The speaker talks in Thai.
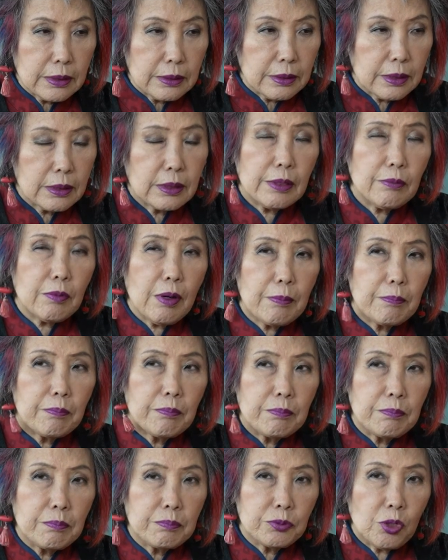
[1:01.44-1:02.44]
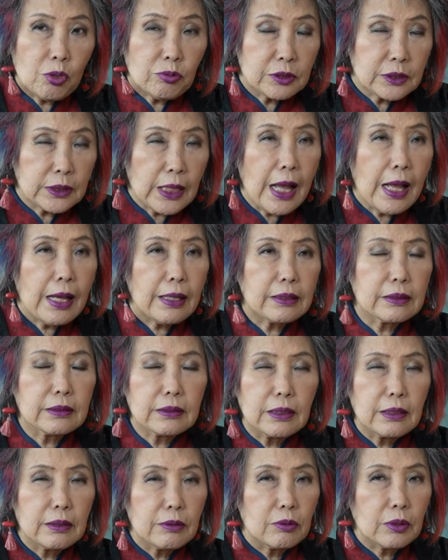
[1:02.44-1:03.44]
เขาเรียกว่าต้องสร้าง
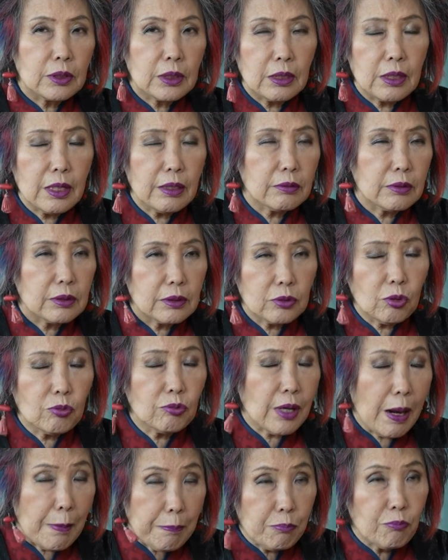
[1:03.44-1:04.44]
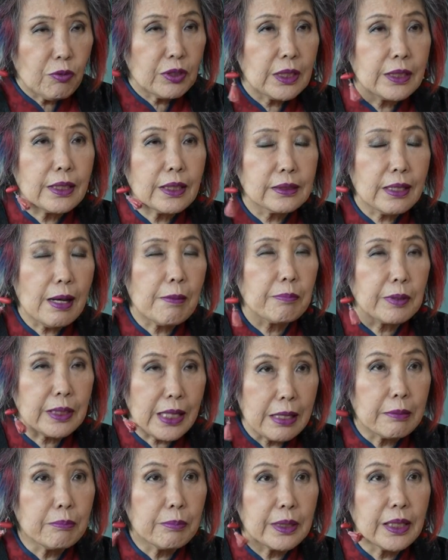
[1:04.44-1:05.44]
เขาเรียกต้องรับวัฒนธรรม
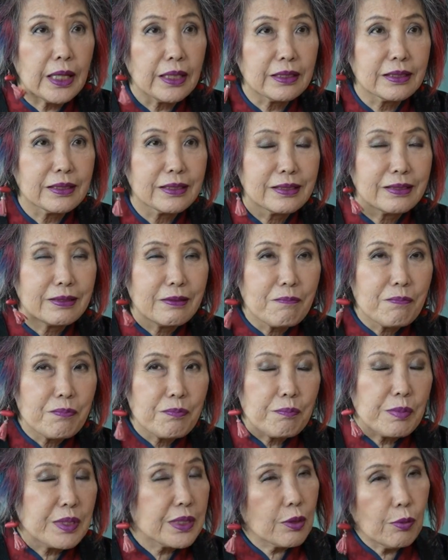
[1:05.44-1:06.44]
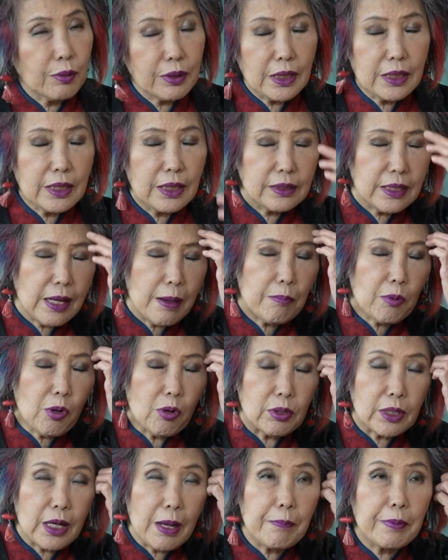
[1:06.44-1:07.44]
การเมืองไม่ใช่วัฒนธรรมขอ
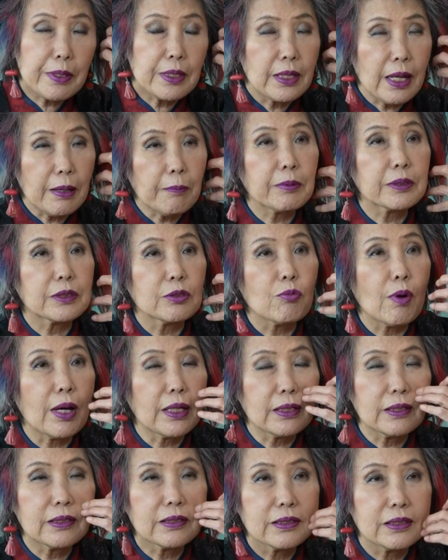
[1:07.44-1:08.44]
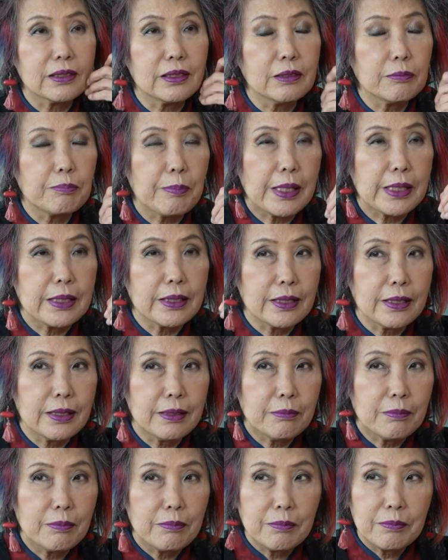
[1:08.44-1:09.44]
งการเป็นนักปฏิวัติหรือเป็น
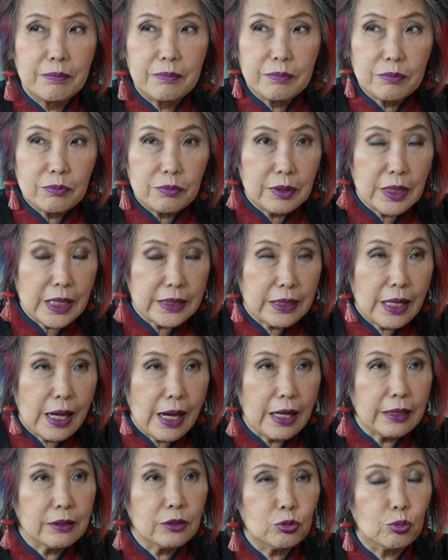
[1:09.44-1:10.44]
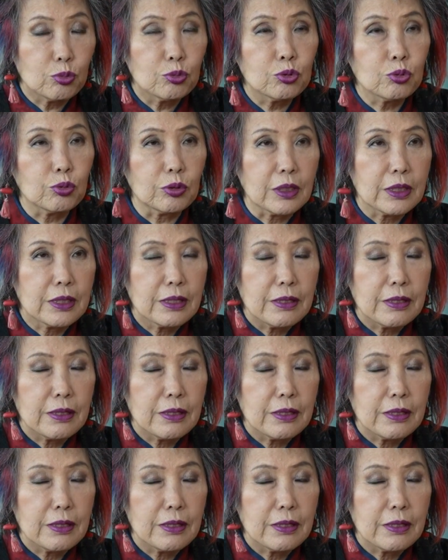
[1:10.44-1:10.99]
นายทหารสูงสุด